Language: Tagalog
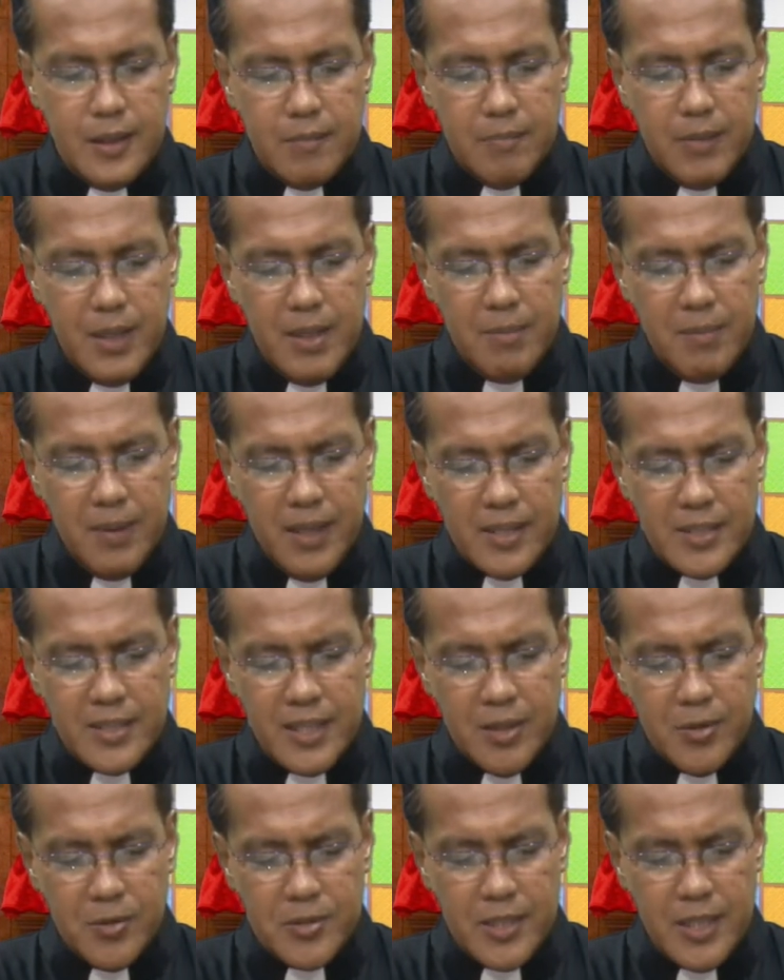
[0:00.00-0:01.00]
May mga
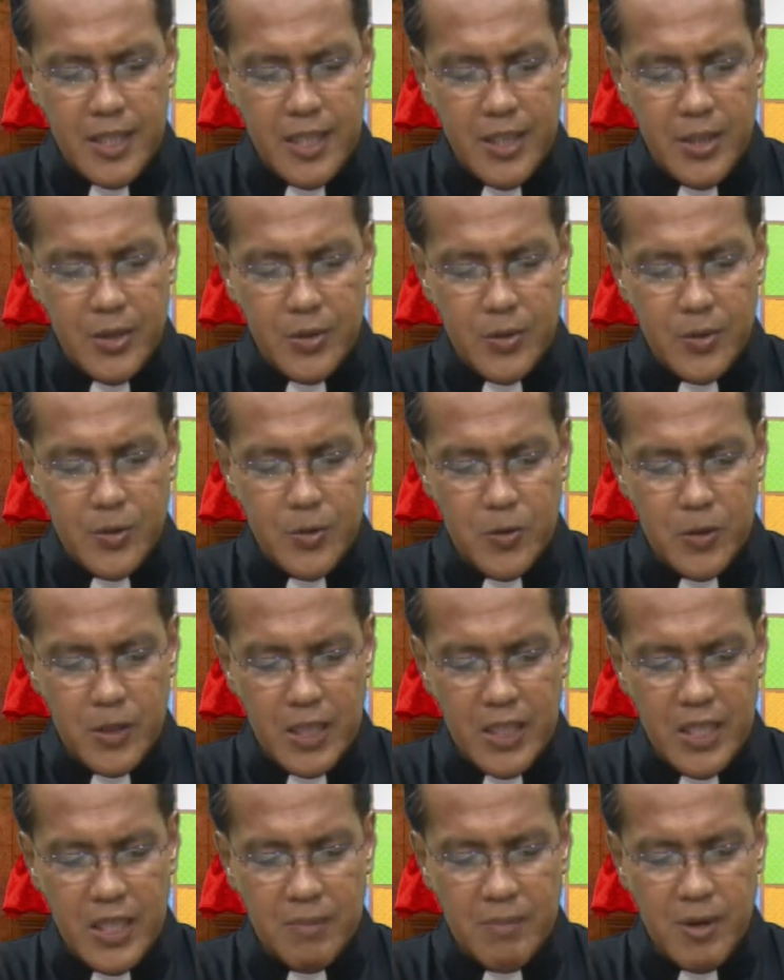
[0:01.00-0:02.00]
sadusiyo nga
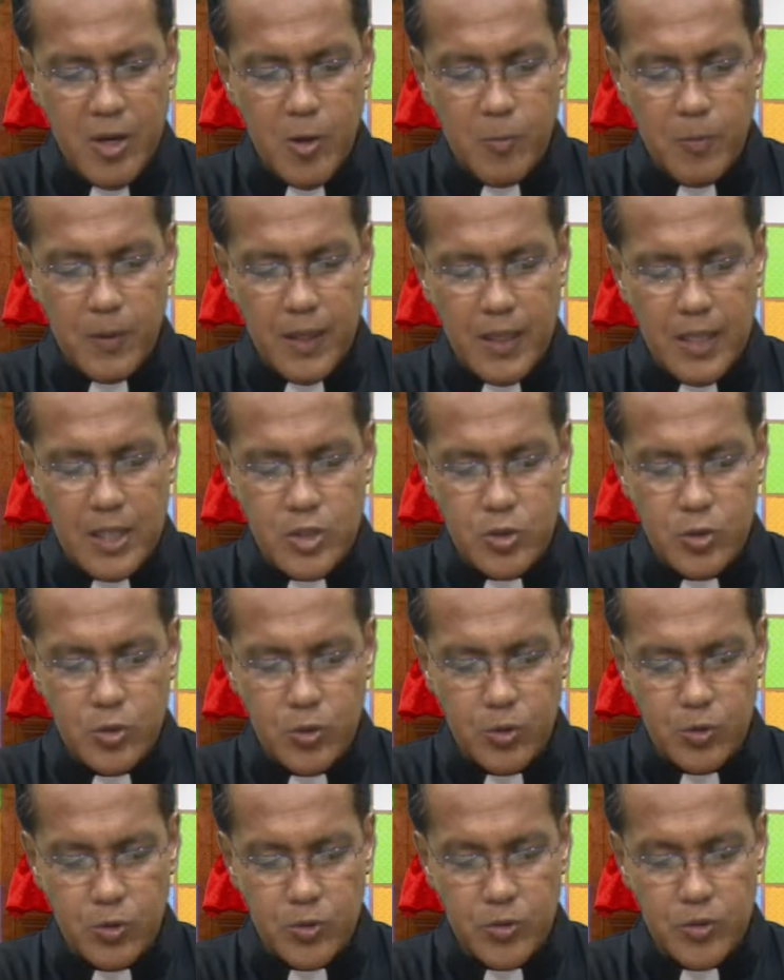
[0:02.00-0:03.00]
din mao ka ni
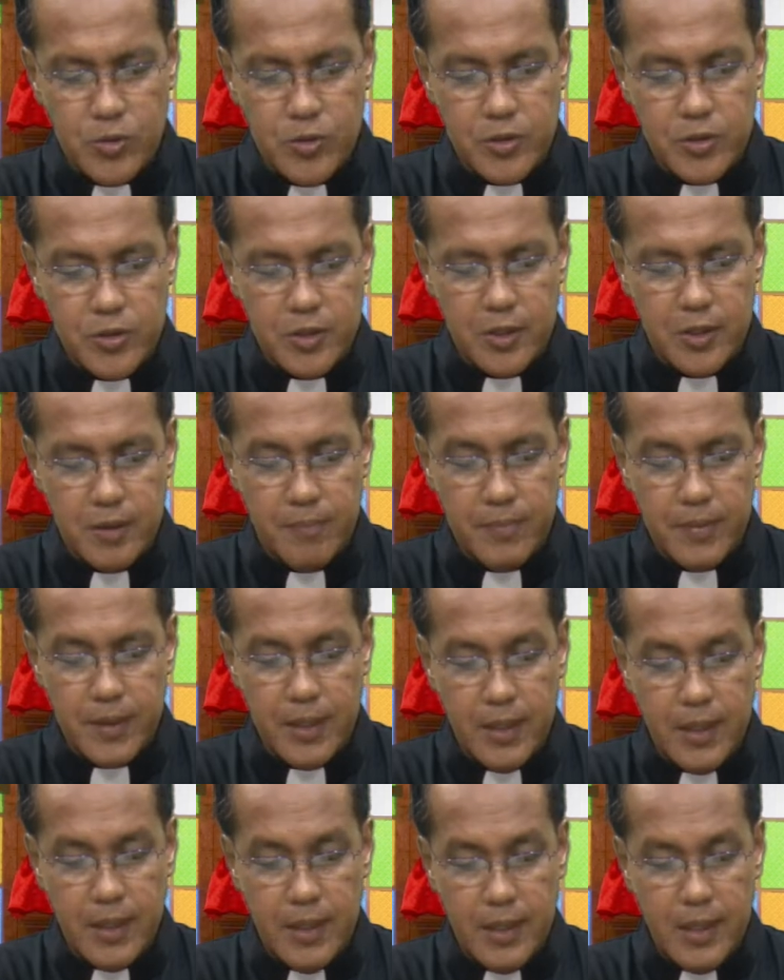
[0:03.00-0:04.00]
Jesus.
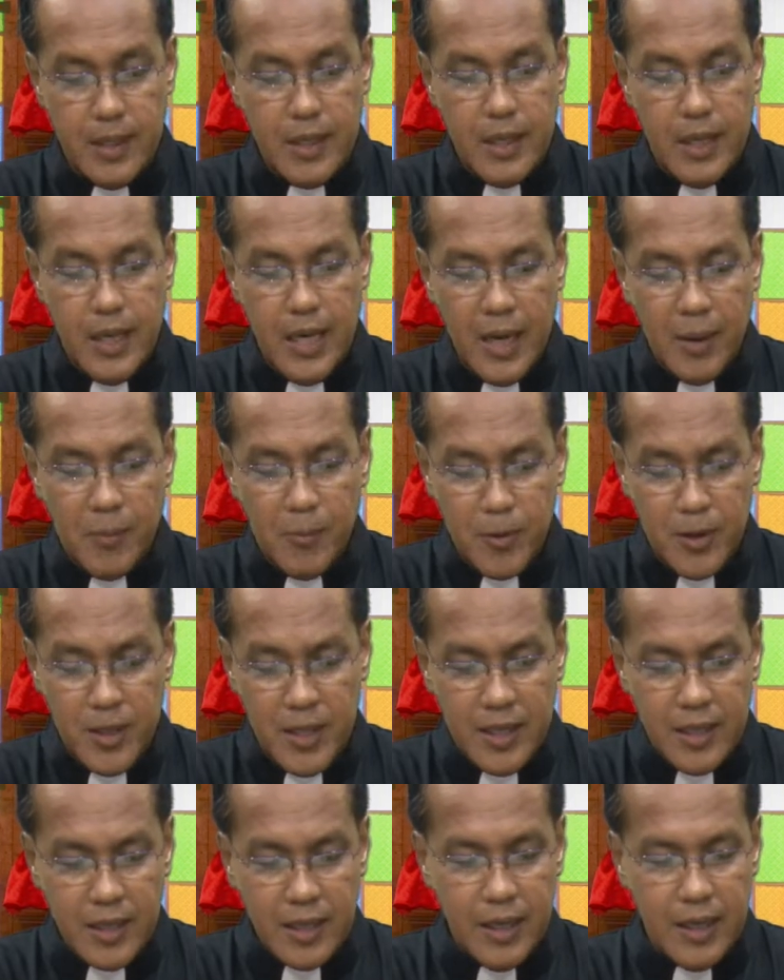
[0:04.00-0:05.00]
Amon
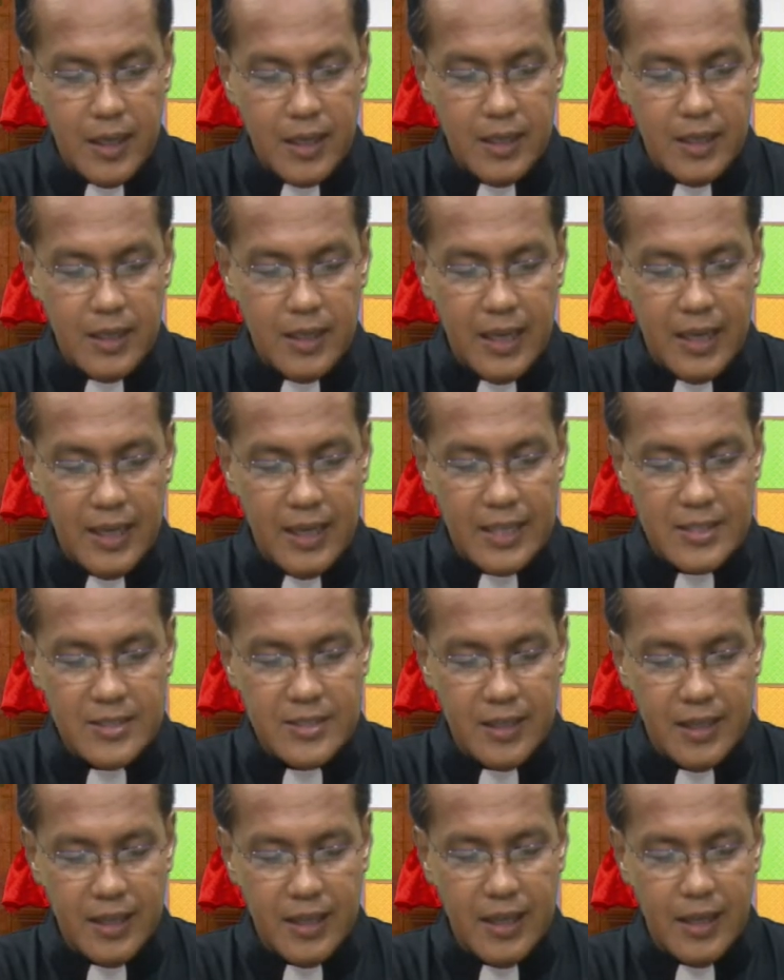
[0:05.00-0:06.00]
hira
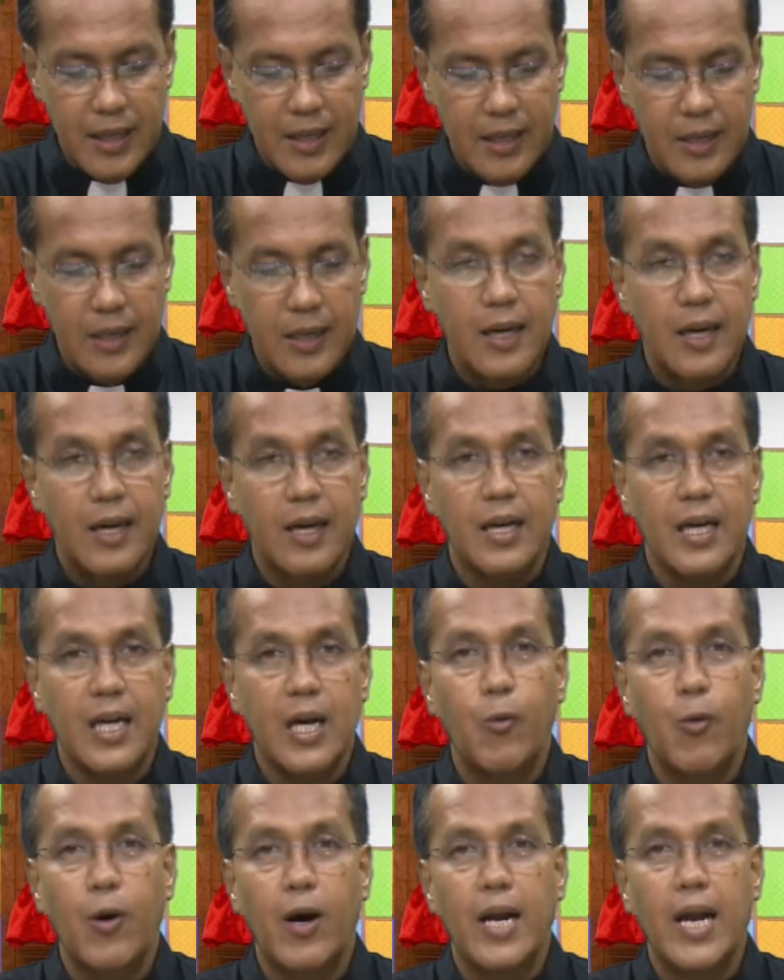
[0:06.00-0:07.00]
anasiring nga
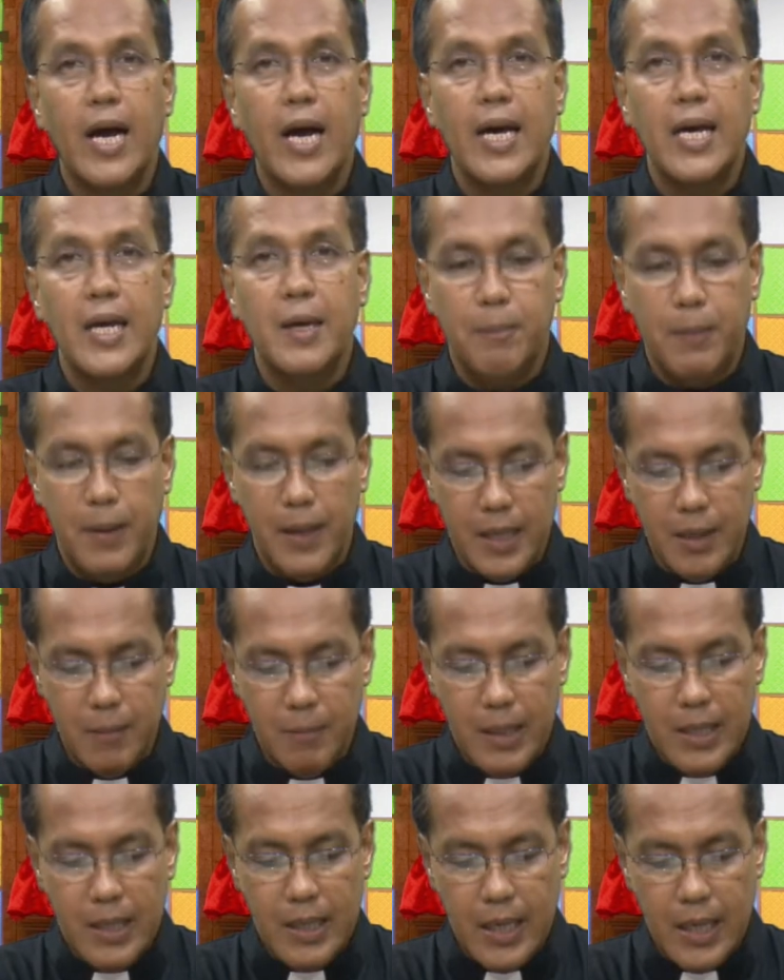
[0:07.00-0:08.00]
waray
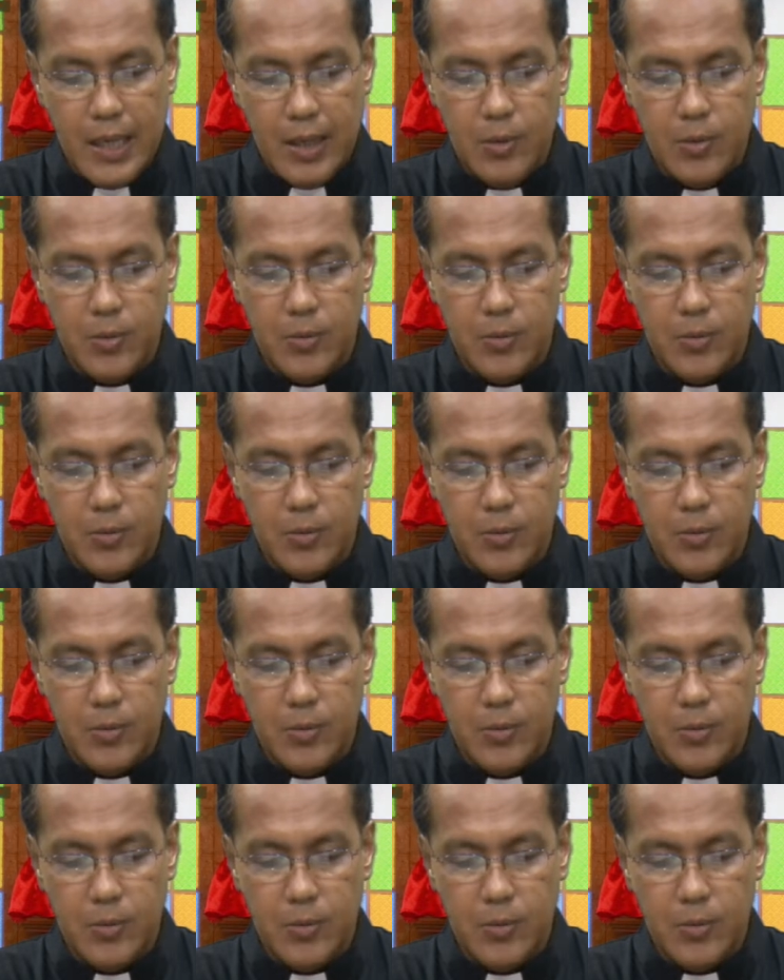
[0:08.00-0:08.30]
pagkabanha.